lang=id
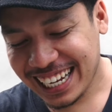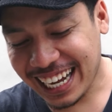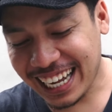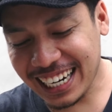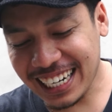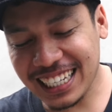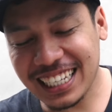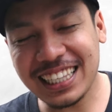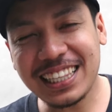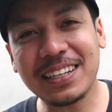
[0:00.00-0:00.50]

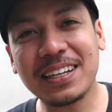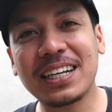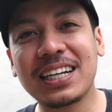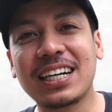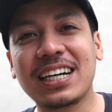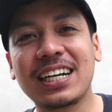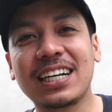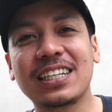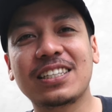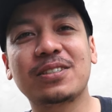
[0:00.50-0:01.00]
karena kita
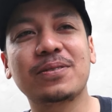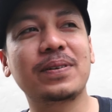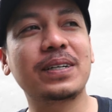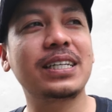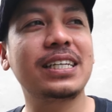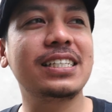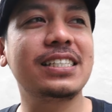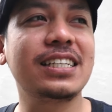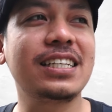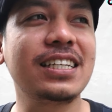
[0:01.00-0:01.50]
uh, eh,
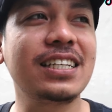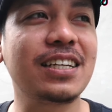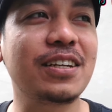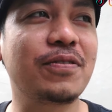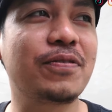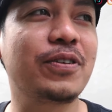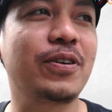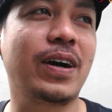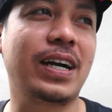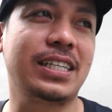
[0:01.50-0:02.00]
cuma diizinin
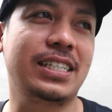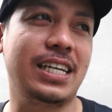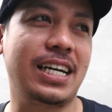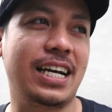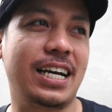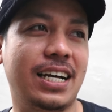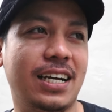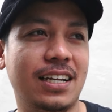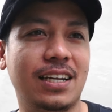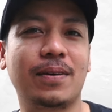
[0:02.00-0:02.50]
review
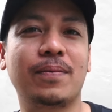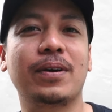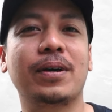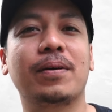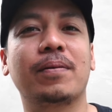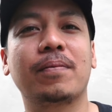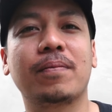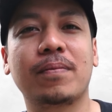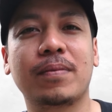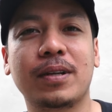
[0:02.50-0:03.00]
aja
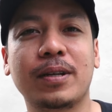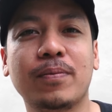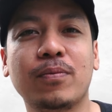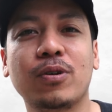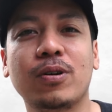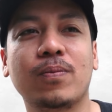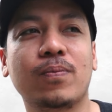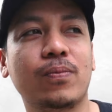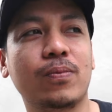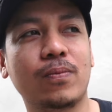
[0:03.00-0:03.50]
namanya ini
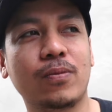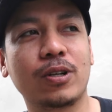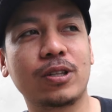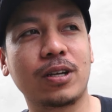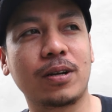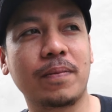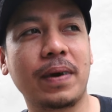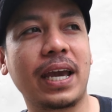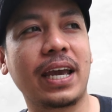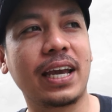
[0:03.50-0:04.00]

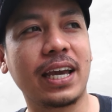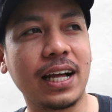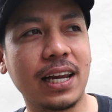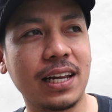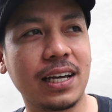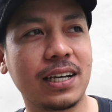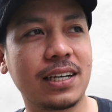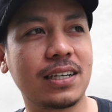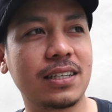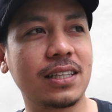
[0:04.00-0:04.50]
motor bengkel
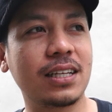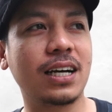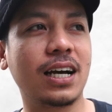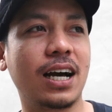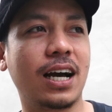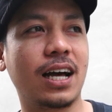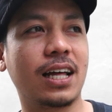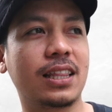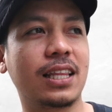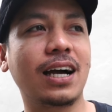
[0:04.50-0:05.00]
ya kita
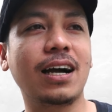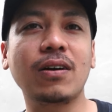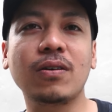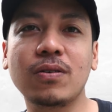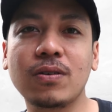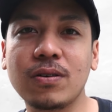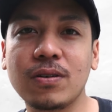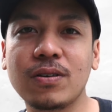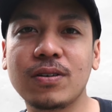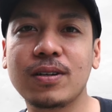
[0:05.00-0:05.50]
nggak
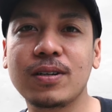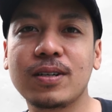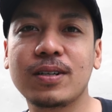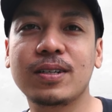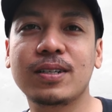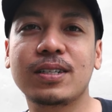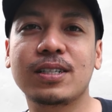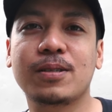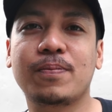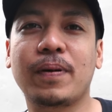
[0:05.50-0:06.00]
tahu
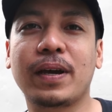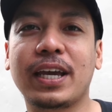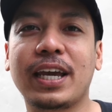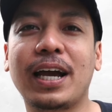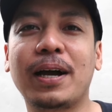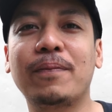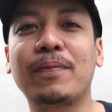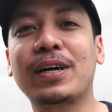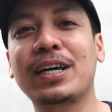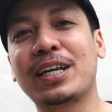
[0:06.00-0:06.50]

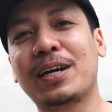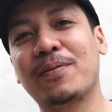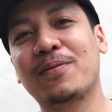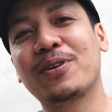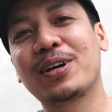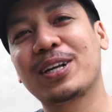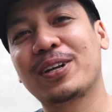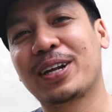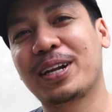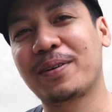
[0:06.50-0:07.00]
speknya apa kan nggak
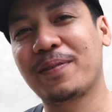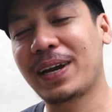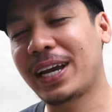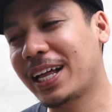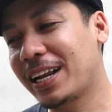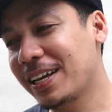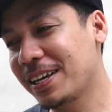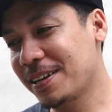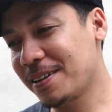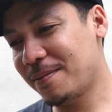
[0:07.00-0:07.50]
mungkin orang
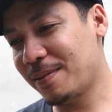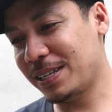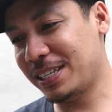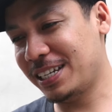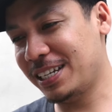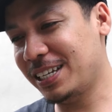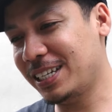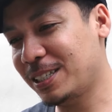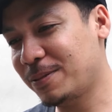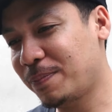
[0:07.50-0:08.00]
bengkel mas
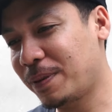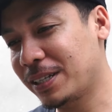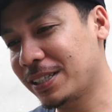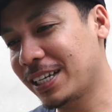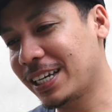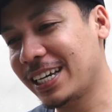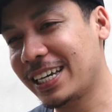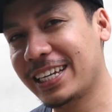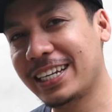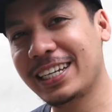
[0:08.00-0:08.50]
ini sprint
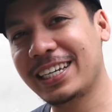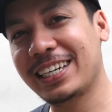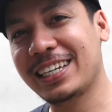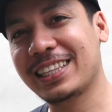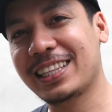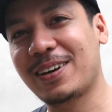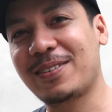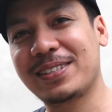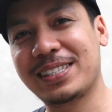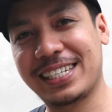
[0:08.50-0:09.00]
saya
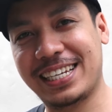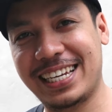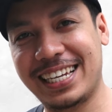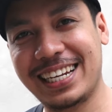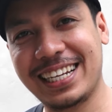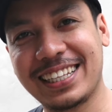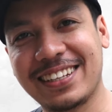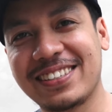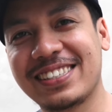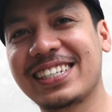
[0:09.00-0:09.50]
ini tahun
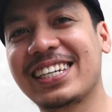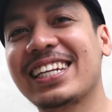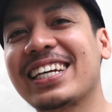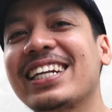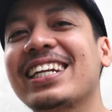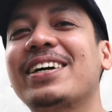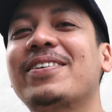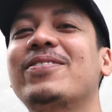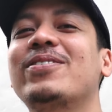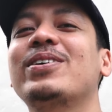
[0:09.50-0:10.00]
segini tahun segini
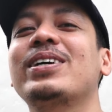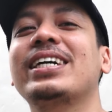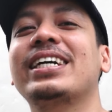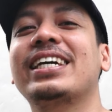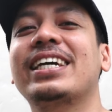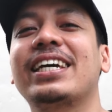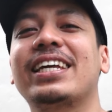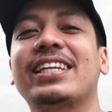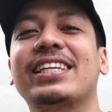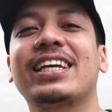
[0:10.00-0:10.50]
kan nggak
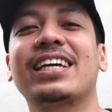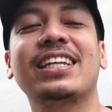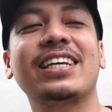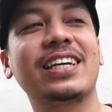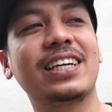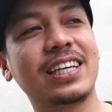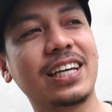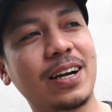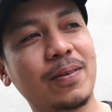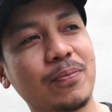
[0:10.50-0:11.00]
mungkin jadi
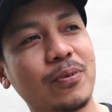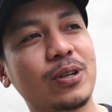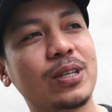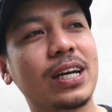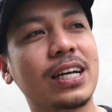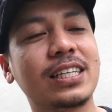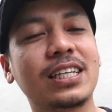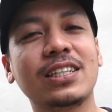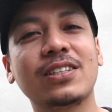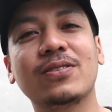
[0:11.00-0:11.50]
yang
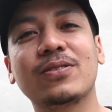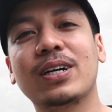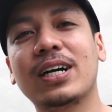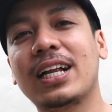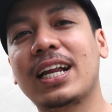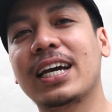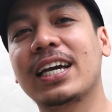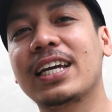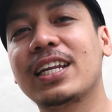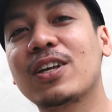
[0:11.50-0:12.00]
punyanya
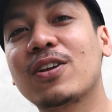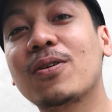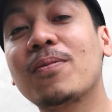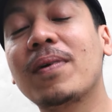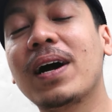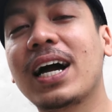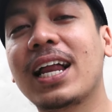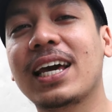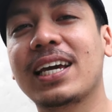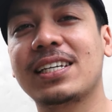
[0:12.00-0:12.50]
juga lagi di
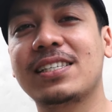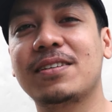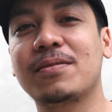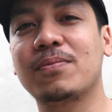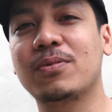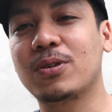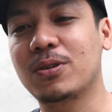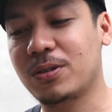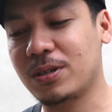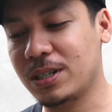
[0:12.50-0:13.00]
rumah lagi
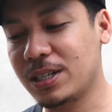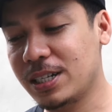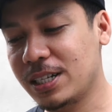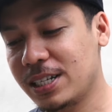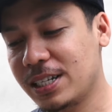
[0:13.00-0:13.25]
sibuk